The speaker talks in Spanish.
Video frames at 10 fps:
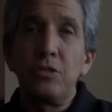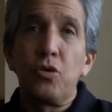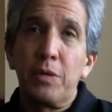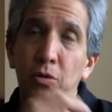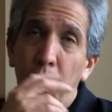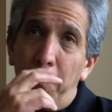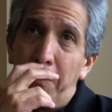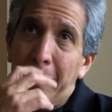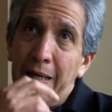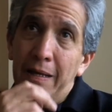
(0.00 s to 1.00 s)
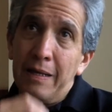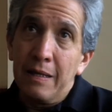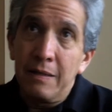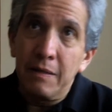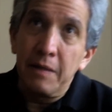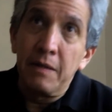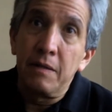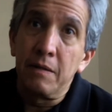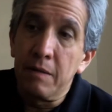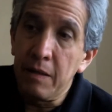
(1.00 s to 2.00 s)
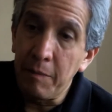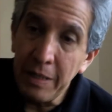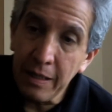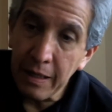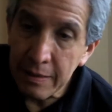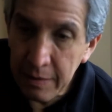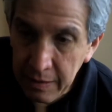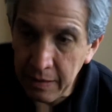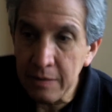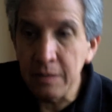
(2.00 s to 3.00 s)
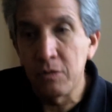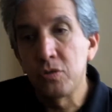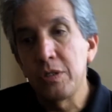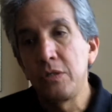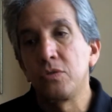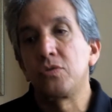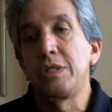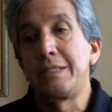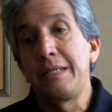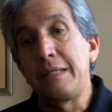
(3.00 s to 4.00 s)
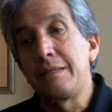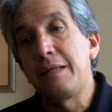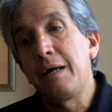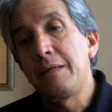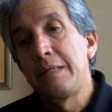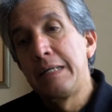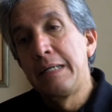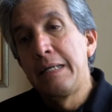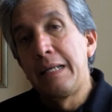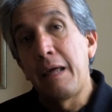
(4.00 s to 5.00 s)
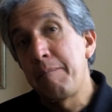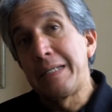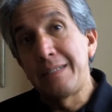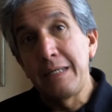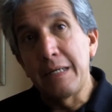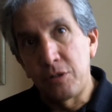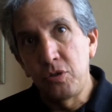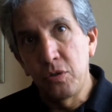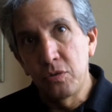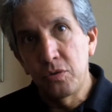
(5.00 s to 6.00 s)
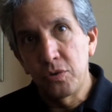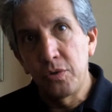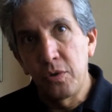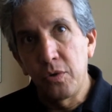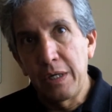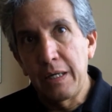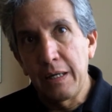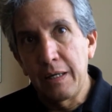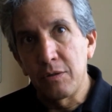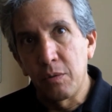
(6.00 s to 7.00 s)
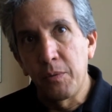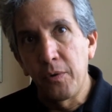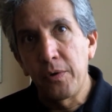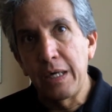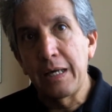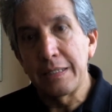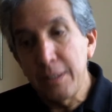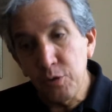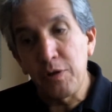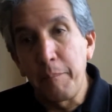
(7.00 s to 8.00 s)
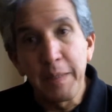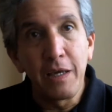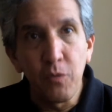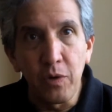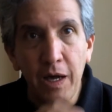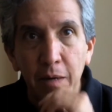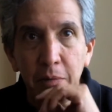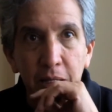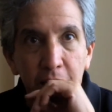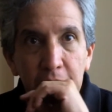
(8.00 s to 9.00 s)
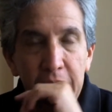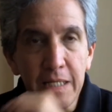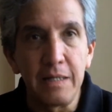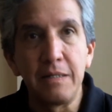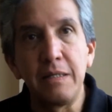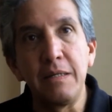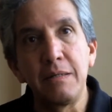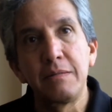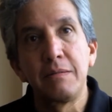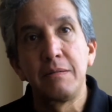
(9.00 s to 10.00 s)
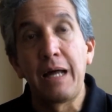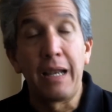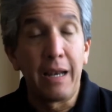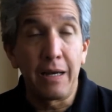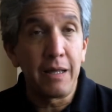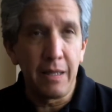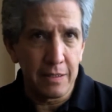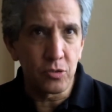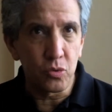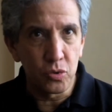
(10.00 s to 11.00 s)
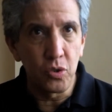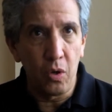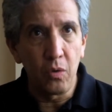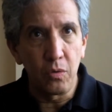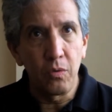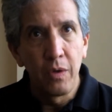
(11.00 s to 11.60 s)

Sí, sobre todo porque en, la América Latina desde los años 60 la investigación sociológica, antropológica, ha sido también un arma de, a la larga de destrucción.